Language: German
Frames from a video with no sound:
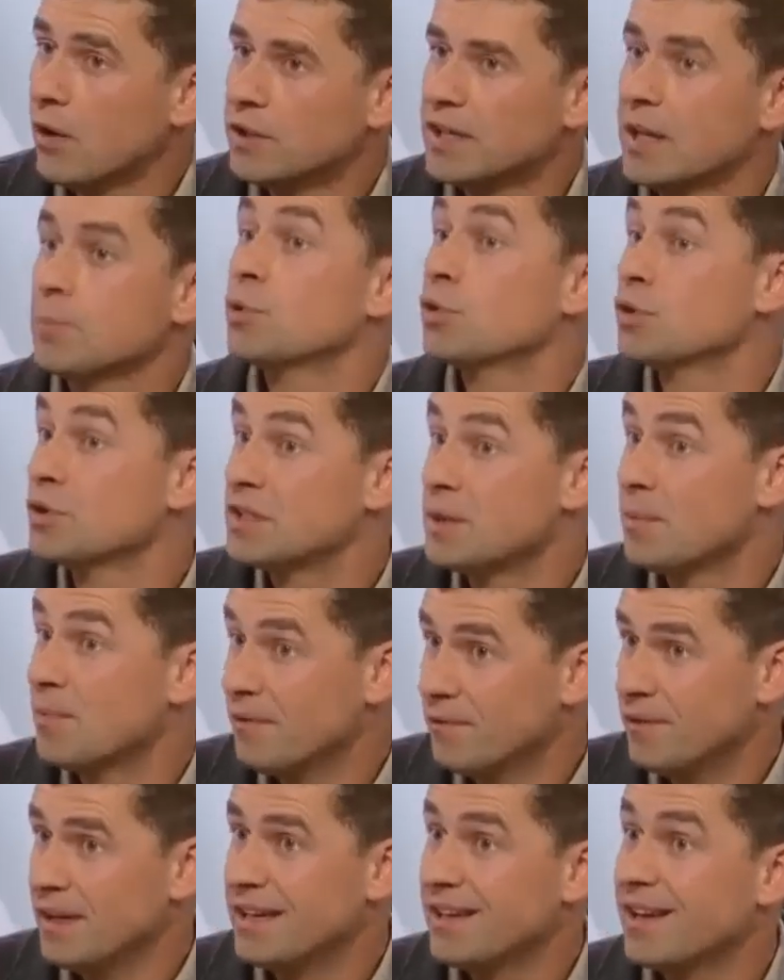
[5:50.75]
Haut hat, produziert
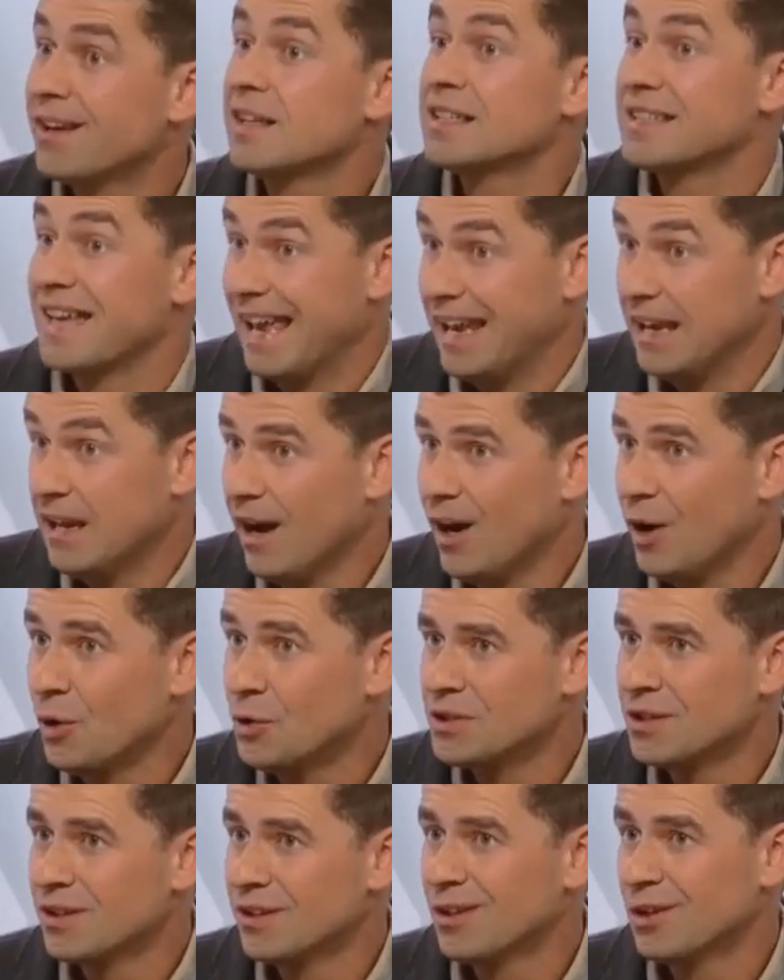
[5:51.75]
man weniger als helle
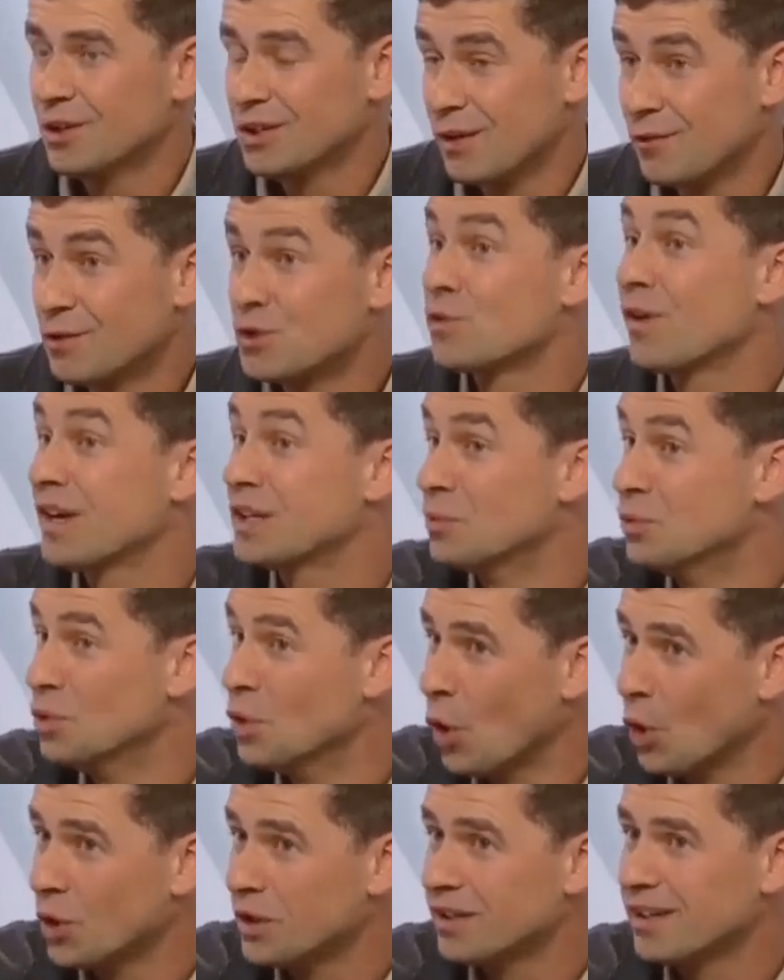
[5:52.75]
Haut. Und da wir so weit im
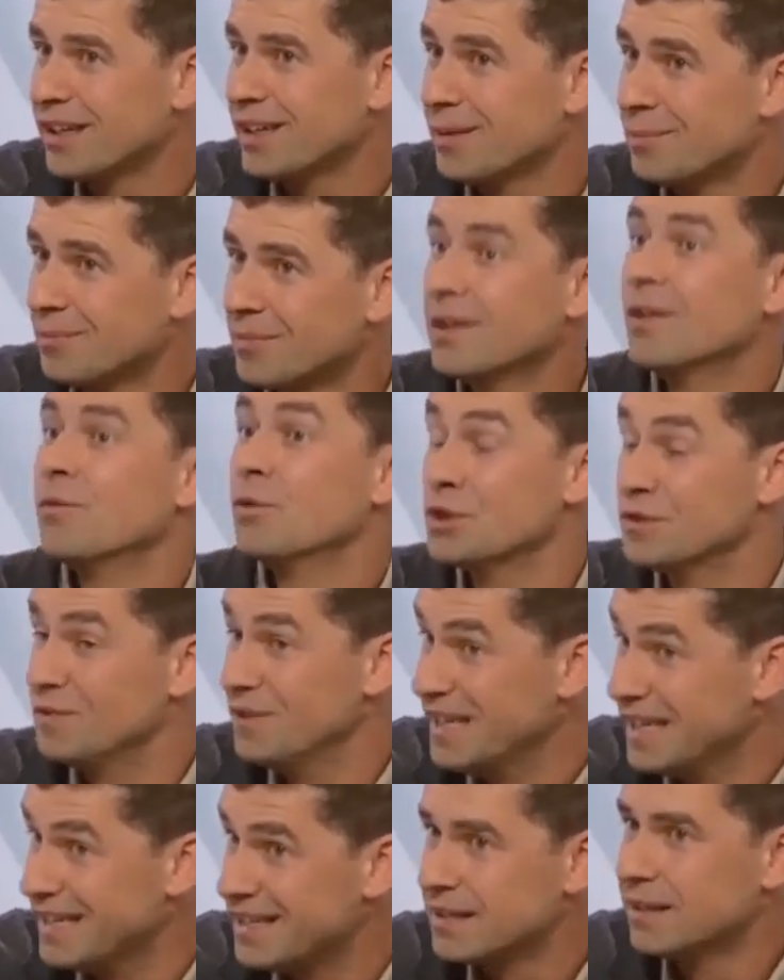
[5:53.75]
Norden leben, wo es
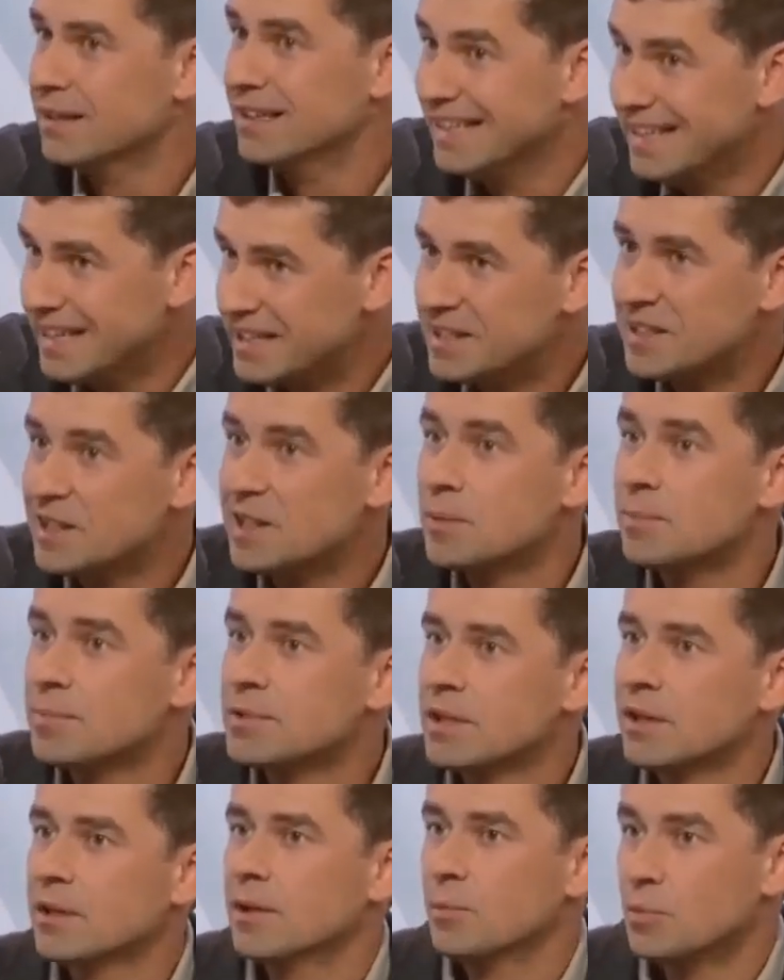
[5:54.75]
wenig Licht
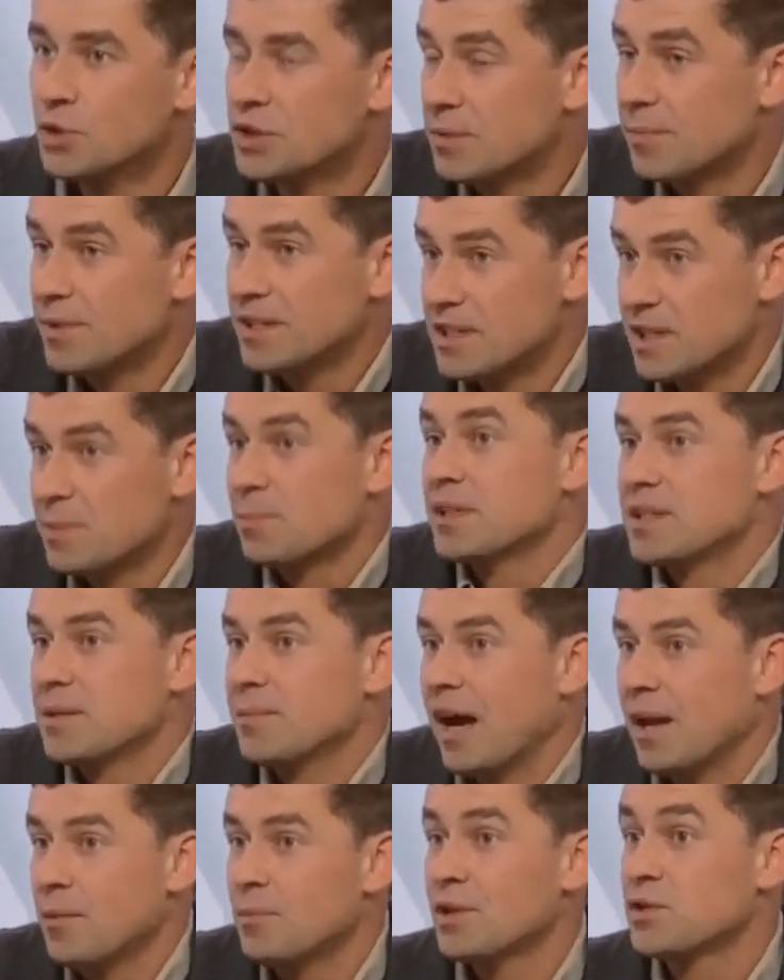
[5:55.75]
gibt, musste man sich im
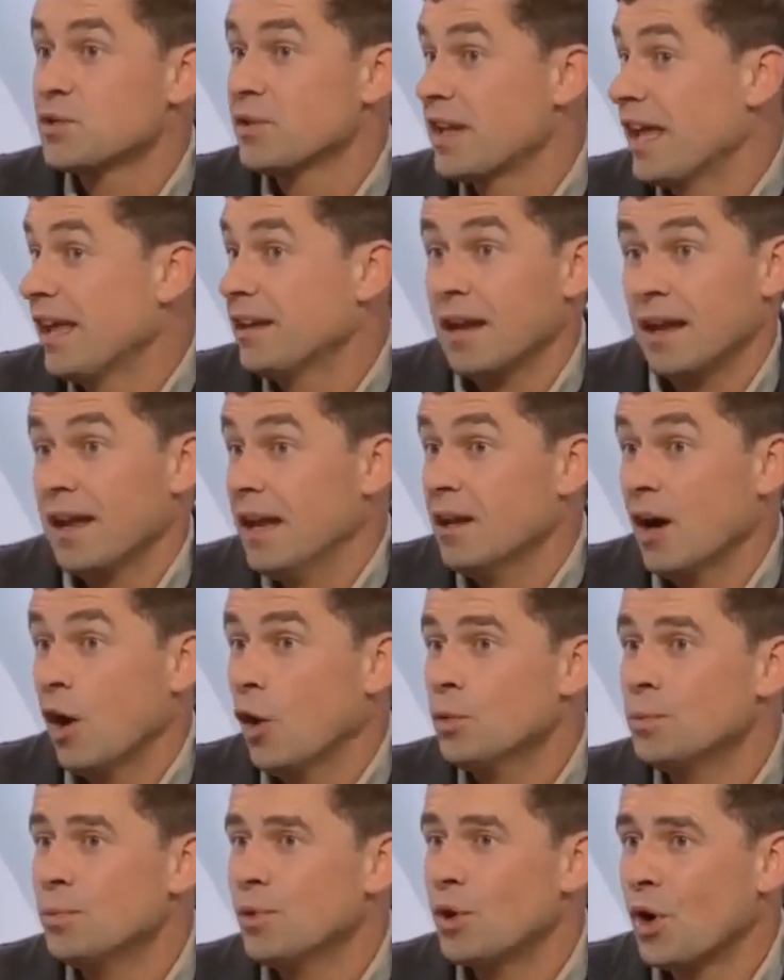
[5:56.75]
Prinzip anpassen und hätte helle
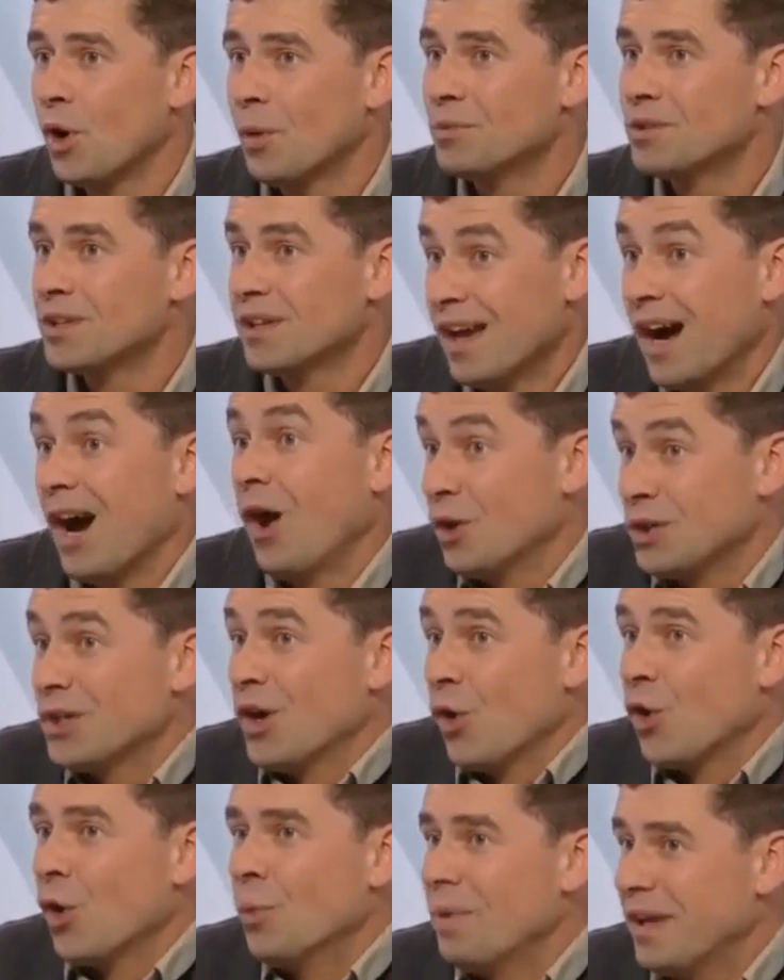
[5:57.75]
Haut bekommen. Und auch
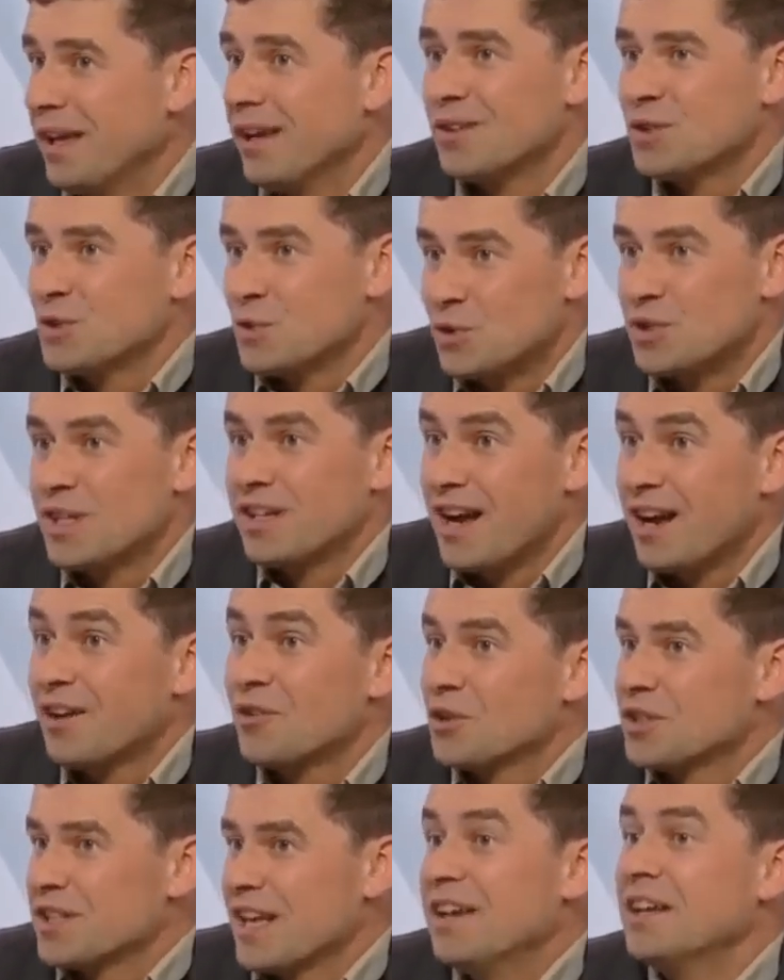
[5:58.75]
der Europäer ist
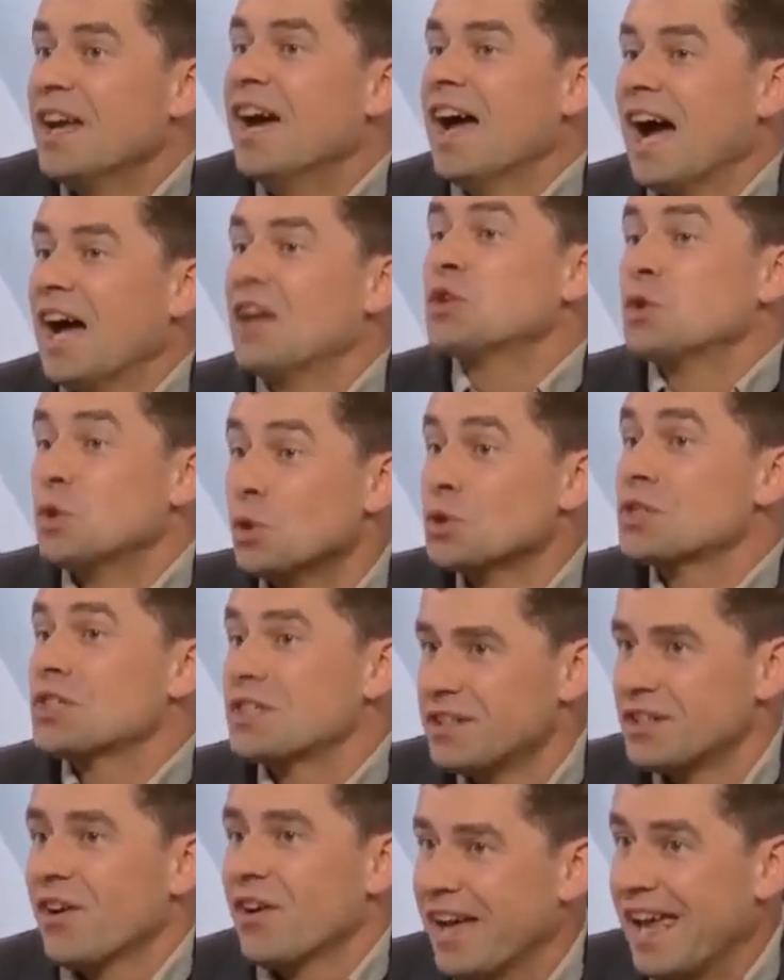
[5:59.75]
sozusagen ein, ein
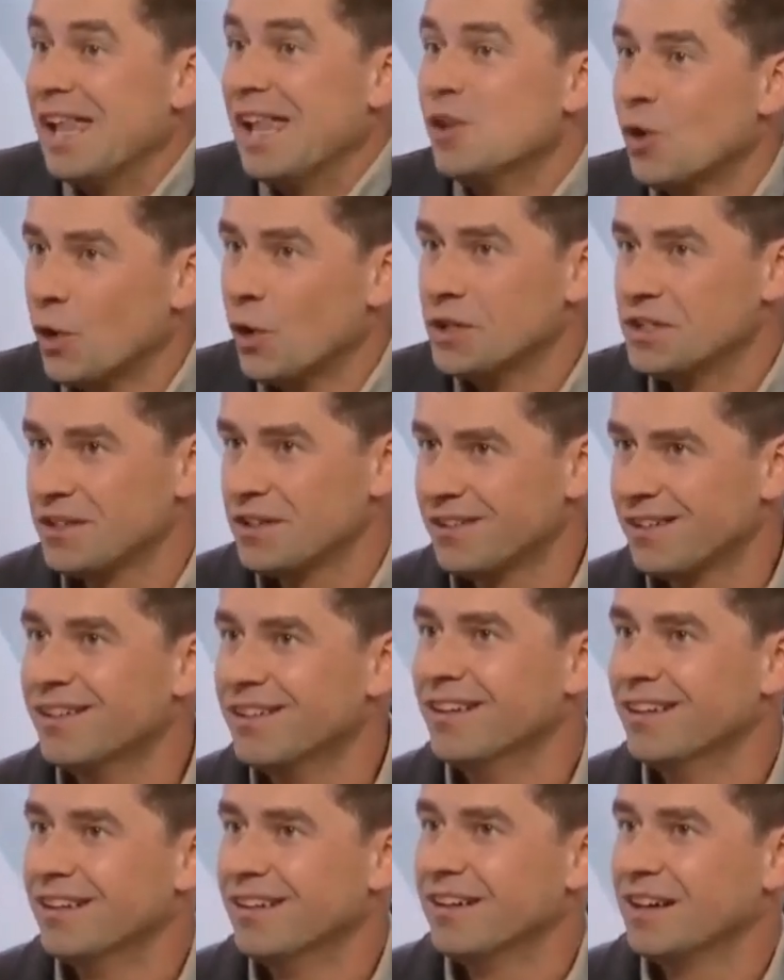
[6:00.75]
kürzlicher, hellhäutiger
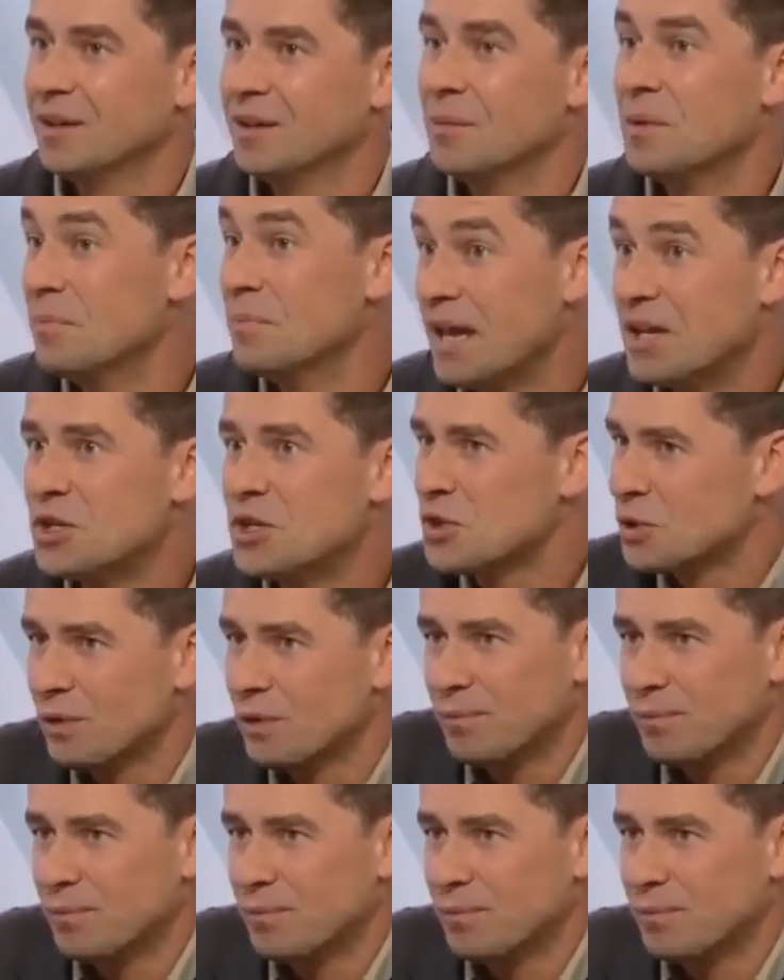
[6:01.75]
äh, Mensch.